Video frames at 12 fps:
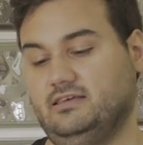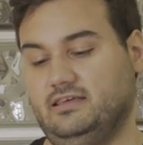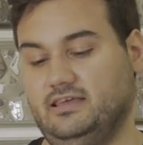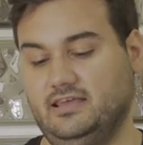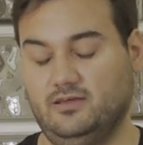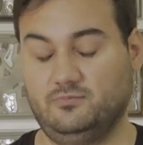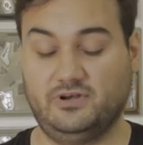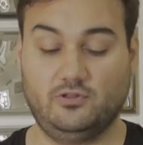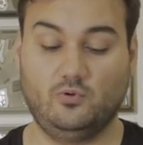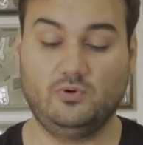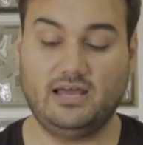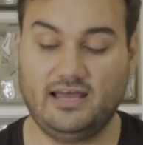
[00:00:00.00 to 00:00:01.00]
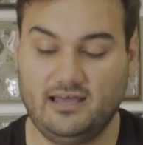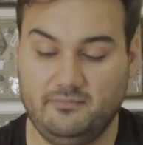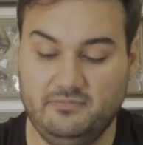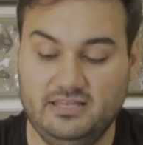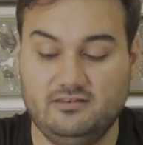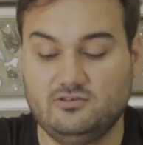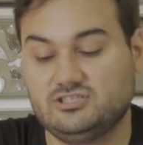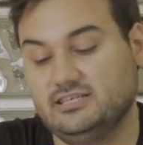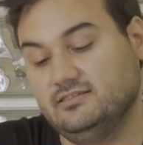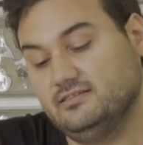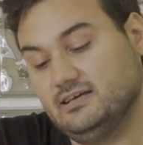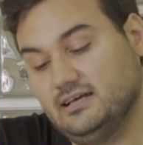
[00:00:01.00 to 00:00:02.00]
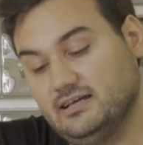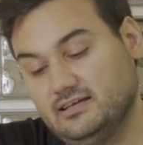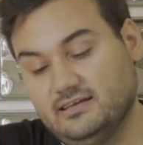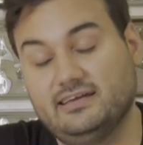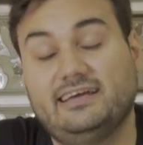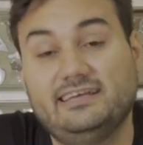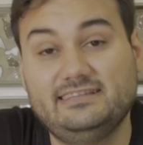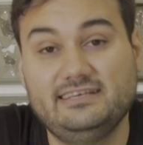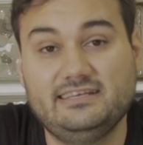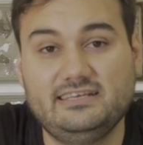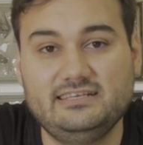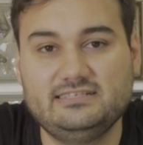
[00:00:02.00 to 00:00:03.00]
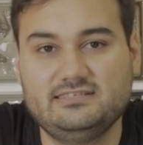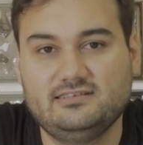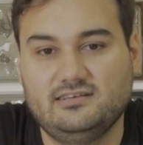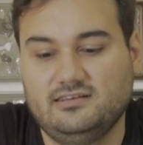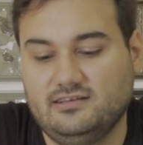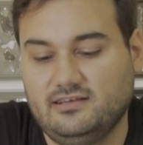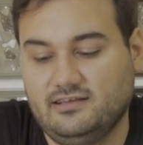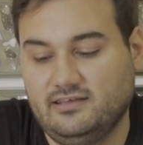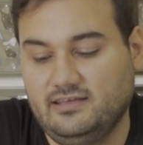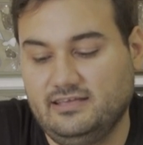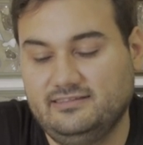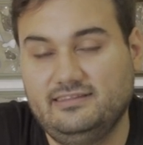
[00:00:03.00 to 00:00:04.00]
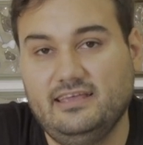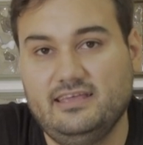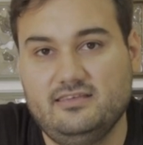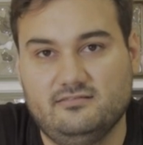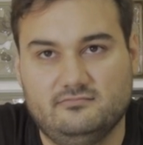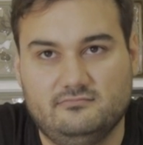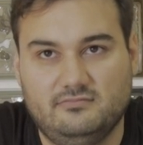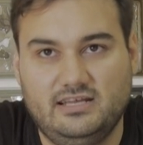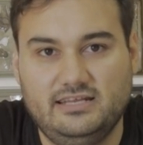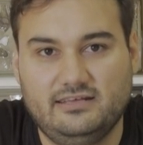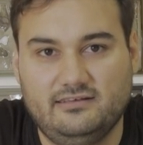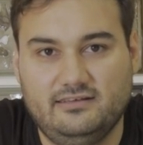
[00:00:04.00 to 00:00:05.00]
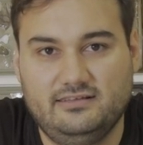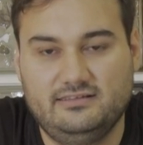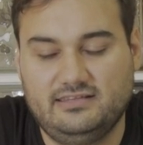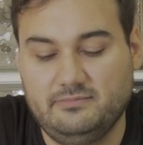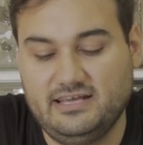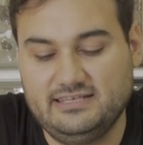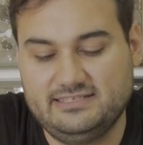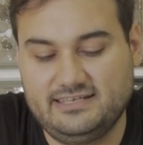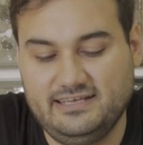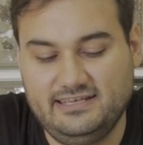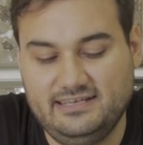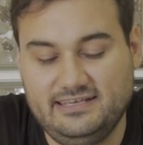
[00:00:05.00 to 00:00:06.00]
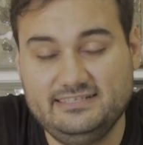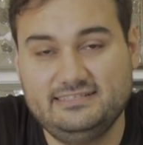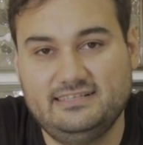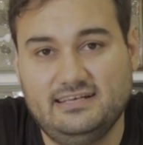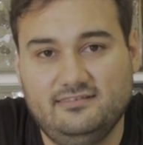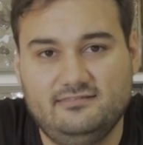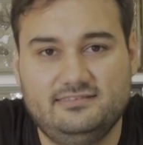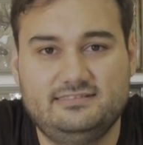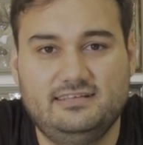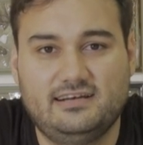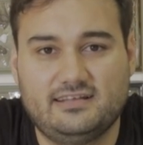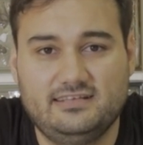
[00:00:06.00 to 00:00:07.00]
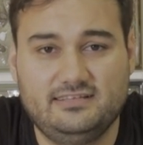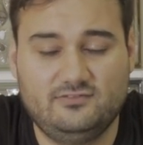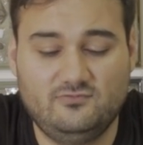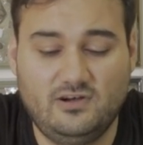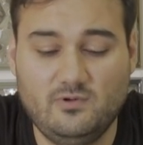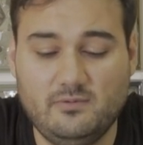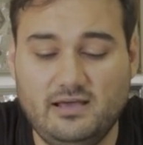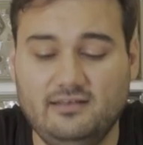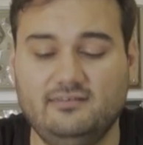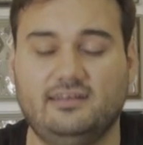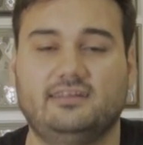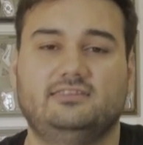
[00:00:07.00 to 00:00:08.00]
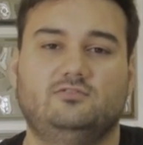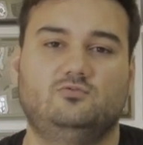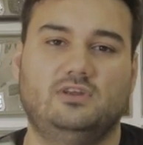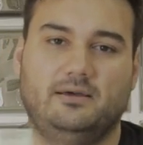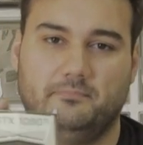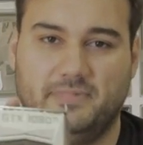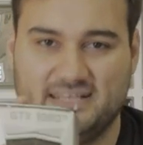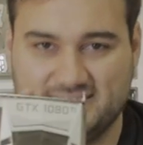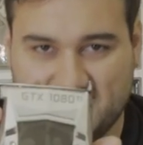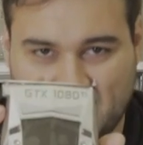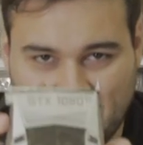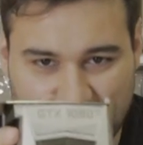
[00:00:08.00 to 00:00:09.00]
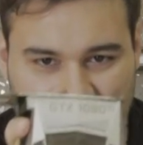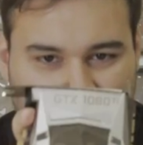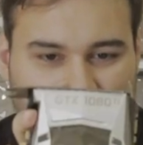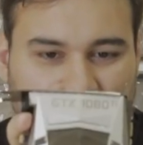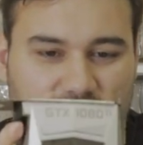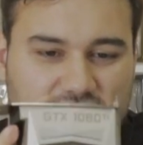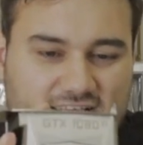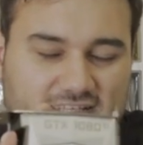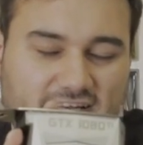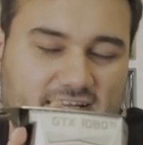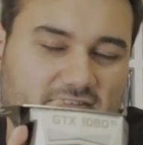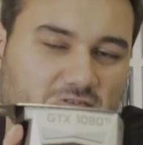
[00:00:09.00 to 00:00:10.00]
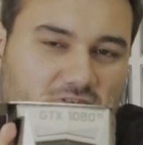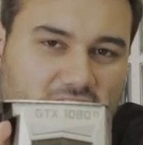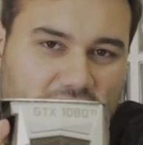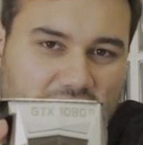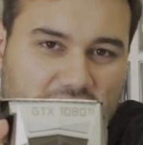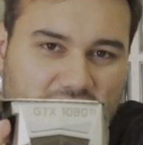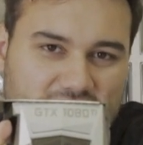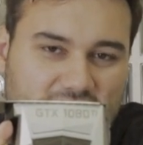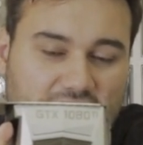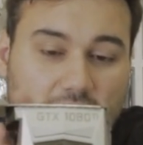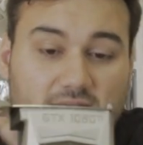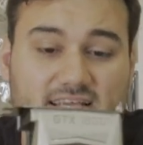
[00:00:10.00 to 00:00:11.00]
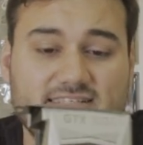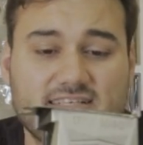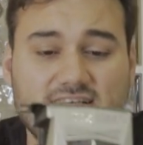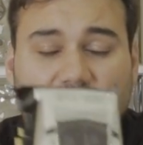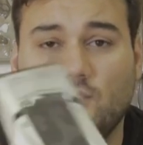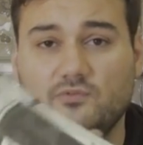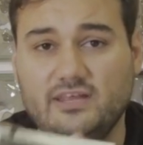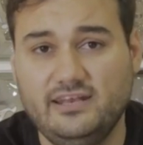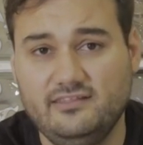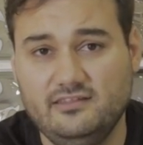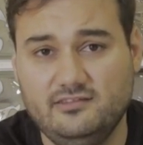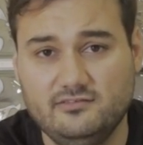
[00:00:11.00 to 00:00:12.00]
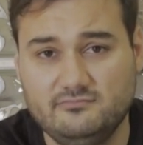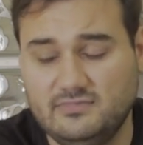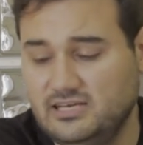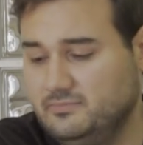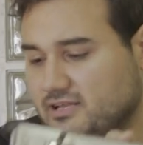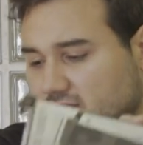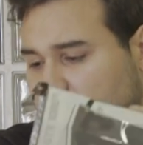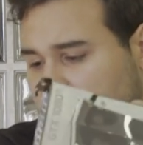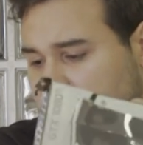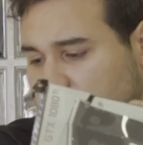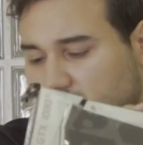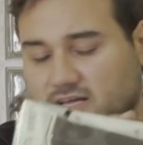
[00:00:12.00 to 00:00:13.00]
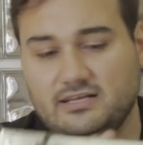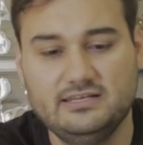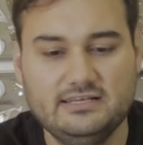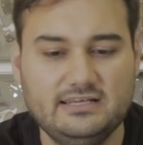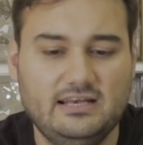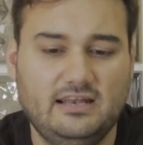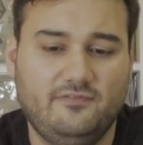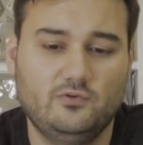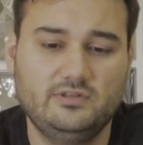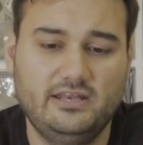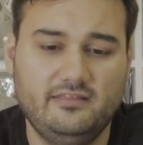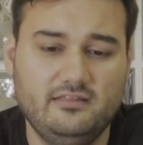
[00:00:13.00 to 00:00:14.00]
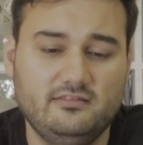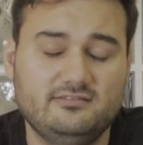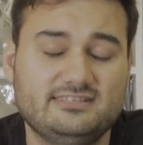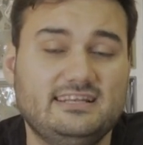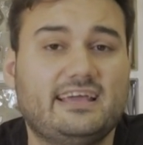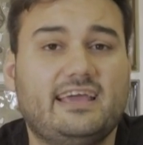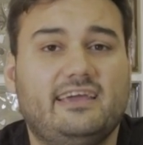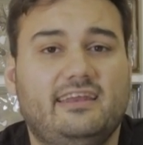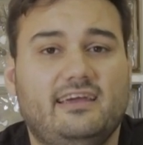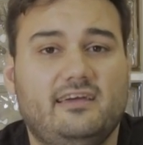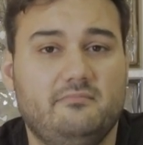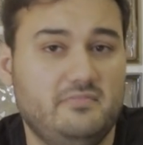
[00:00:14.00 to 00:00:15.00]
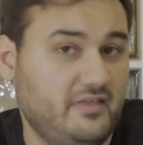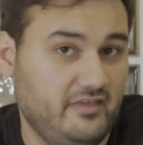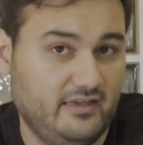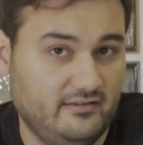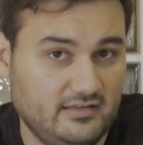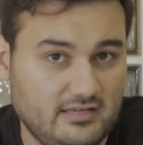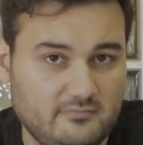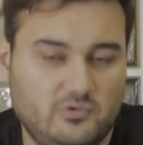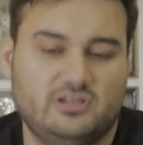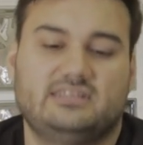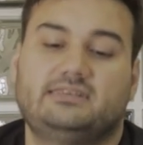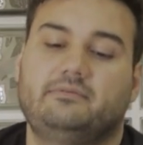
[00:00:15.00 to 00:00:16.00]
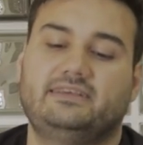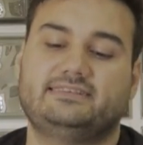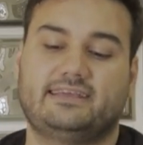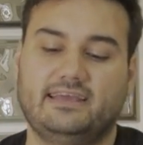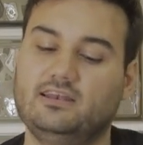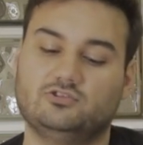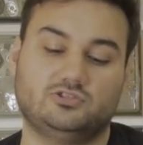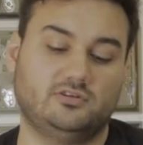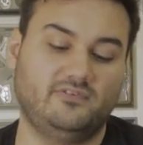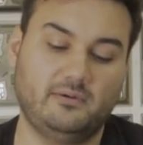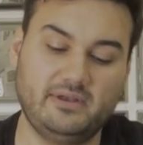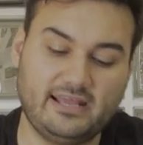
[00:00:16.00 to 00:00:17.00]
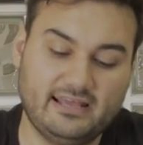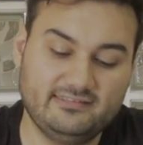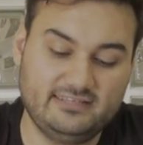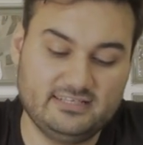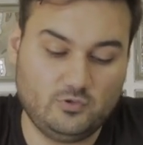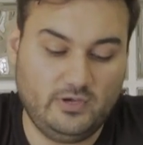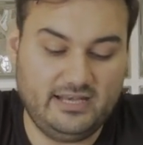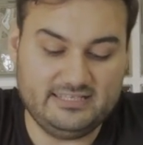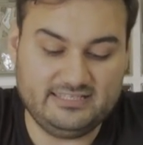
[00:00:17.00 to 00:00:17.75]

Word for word: eh, perdón, una 1080 GTX eh, Ti ¿vale? El tema es que esta es de la arquitectura nueva, la arquitectura Pascal. Fijaros qué tarjetón gráfico, es increíble. Esta es la Founder Edition, ¿vale? Para que no lo sepa. La Founder Edition es la que crea Nvidia. Porque ya sabéis que los otros fabricantes suelen